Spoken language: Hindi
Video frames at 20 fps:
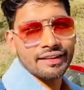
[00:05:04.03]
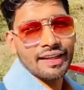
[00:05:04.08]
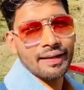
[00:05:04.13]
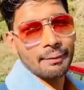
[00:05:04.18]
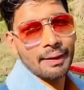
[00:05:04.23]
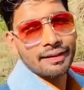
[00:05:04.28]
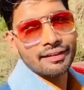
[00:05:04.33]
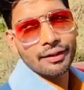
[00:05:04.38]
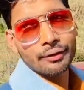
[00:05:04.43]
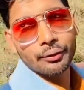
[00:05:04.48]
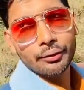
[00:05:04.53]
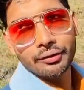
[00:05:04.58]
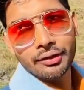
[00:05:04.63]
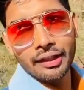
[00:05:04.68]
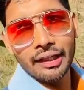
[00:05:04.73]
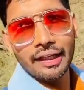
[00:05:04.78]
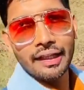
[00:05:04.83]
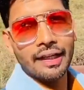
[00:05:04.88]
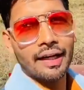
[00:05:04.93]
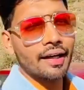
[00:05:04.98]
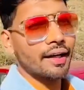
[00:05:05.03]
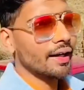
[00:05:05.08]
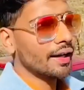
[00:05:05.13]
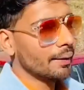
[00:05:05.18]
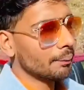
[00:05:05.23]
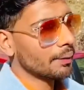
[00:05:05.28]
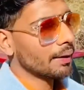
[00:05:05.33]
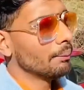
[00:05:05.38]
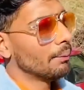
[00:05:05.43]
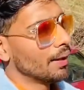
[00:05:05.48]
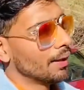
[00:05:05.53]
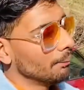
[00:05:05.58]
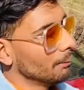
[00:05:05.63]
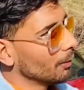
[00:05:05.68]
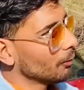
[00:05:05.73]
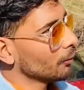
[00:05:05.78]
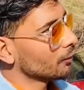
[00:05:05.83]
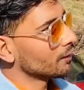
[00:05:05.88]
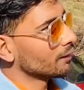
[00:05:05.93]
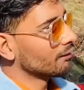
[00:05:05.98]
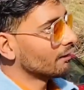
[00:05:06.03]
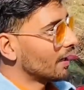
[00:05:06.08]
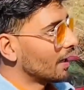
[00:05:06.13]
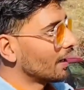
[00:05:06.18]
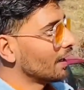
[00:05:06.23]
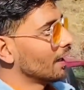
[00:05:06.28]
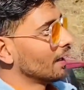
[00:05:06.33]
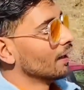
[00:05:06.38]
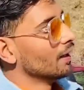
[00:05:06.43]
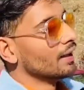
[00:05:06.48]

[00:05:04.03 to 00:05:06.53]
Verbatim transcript: हम ऐसा कुछ नहीं है अगर आपके मन में कोई सवाल है